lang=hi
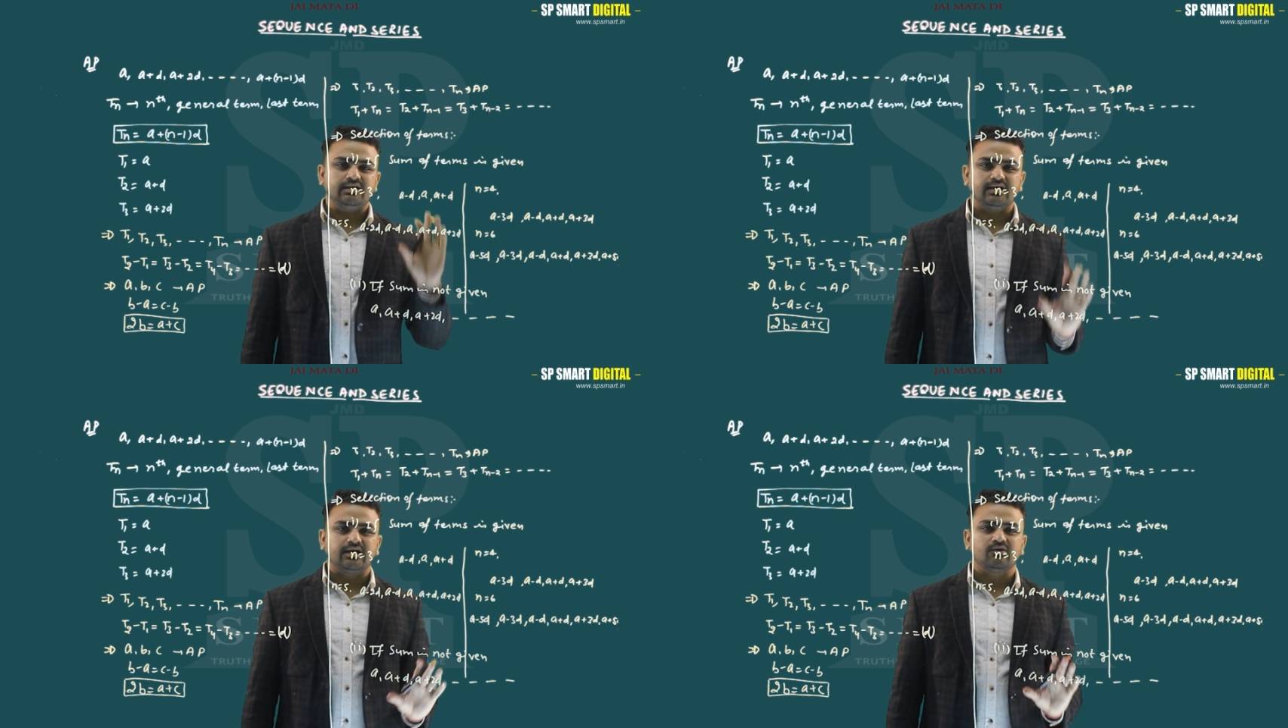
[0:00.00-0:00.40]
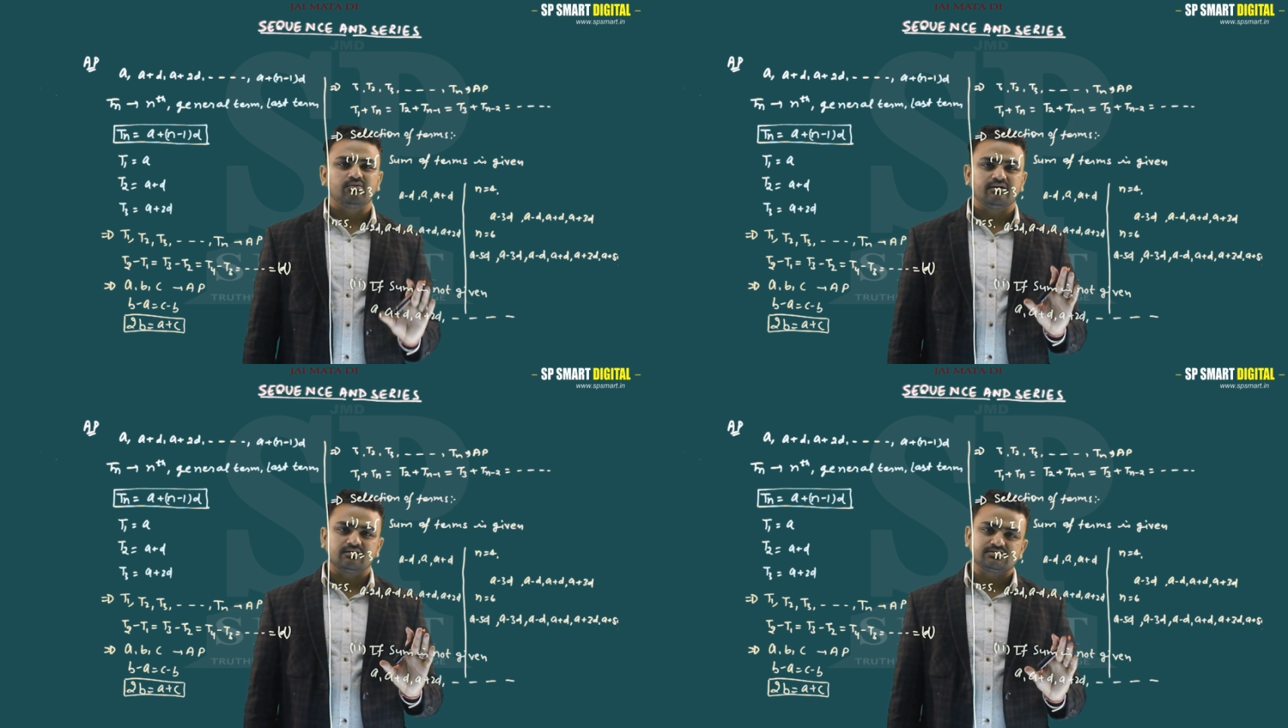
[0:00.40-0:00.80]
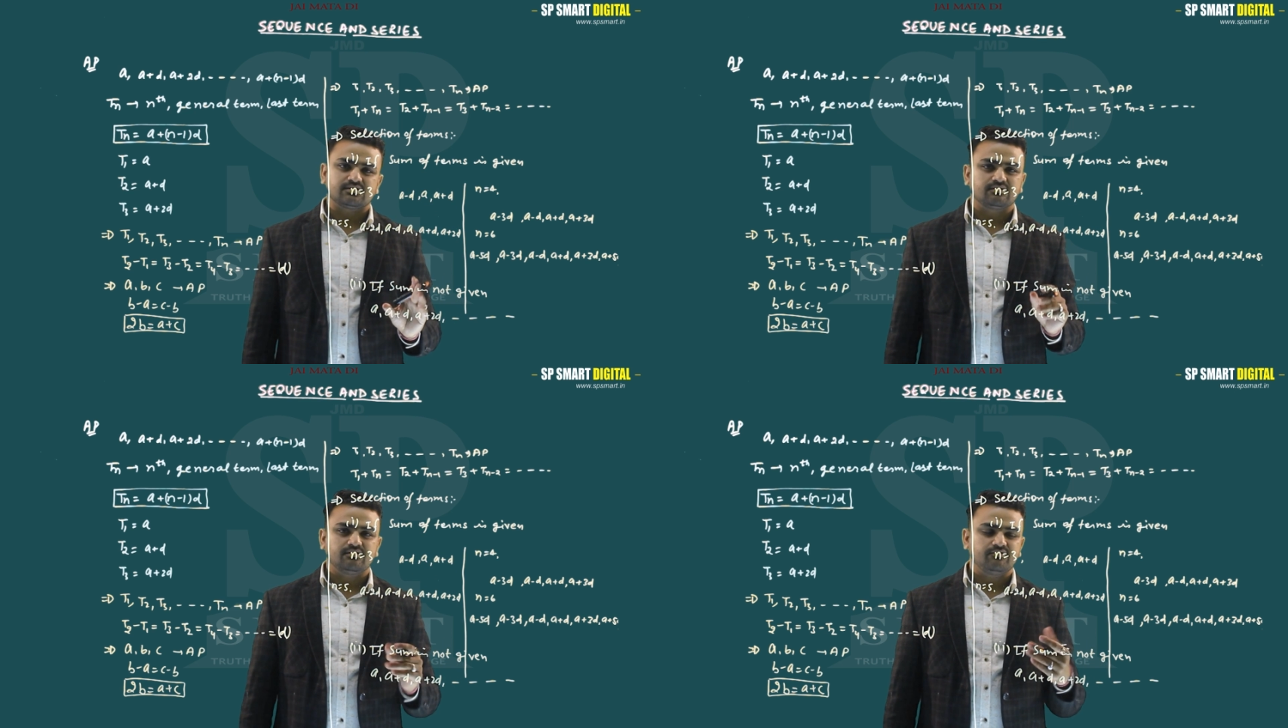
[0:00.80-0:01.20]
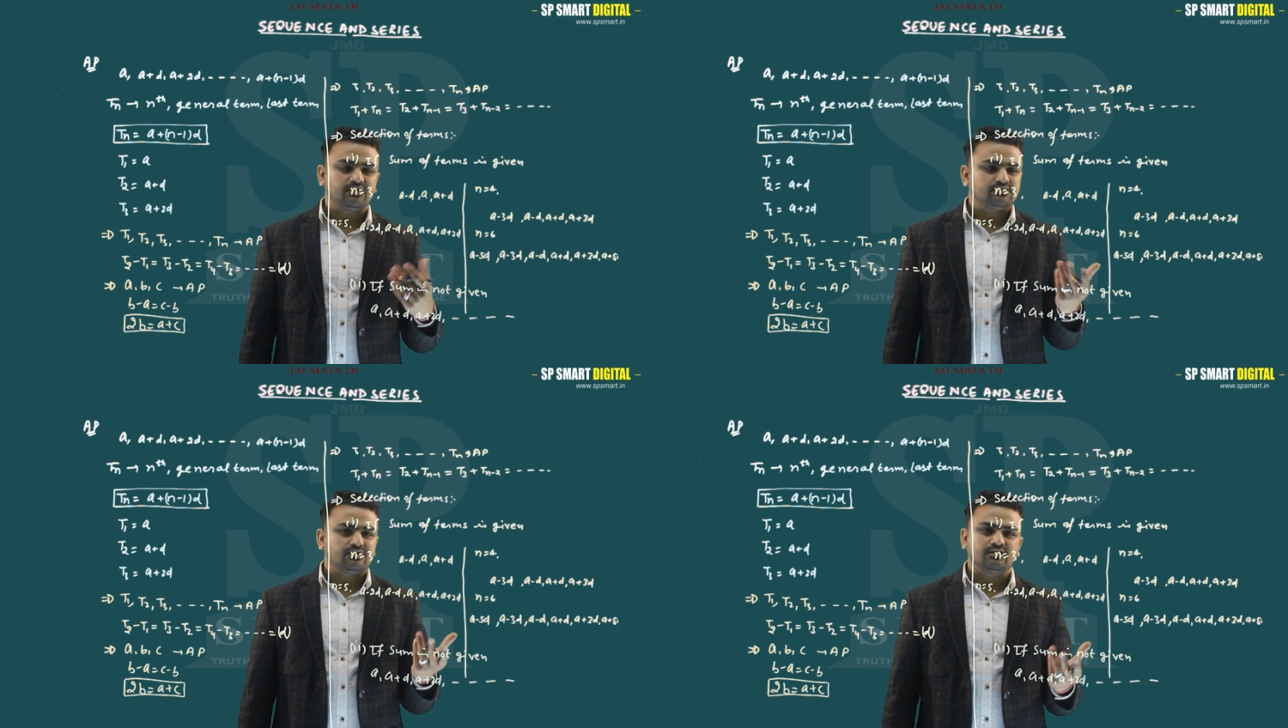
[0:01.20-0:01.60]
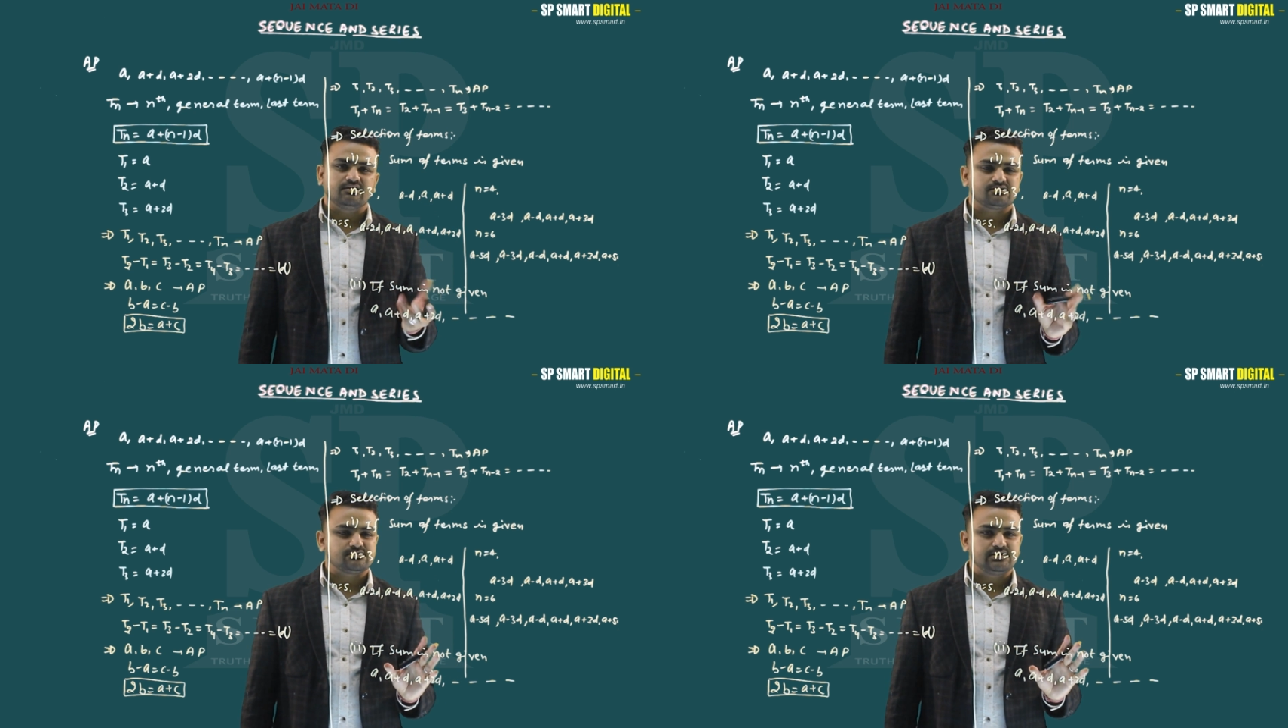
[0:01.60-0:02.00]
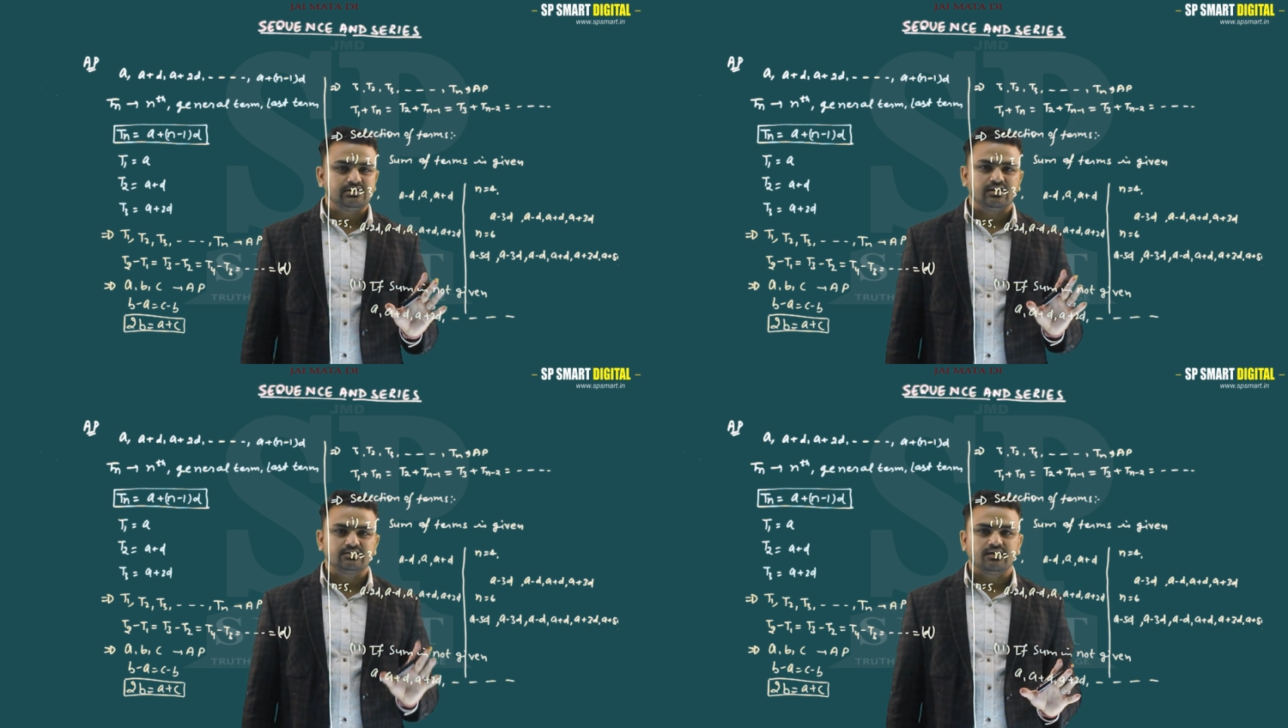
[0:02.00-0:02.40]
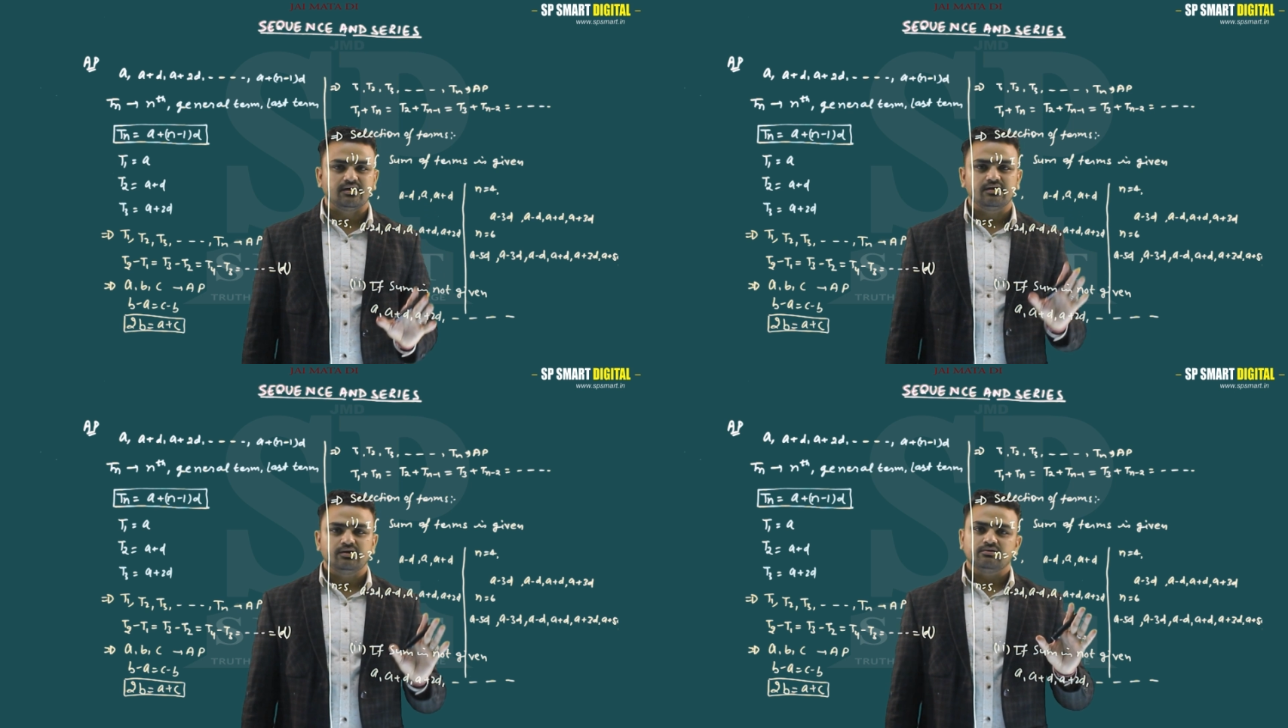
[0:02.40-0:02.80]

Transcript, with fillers: ए कैलकुलेट कर सकते हैं फिर अदर कंडीशन से डी आ जाएगा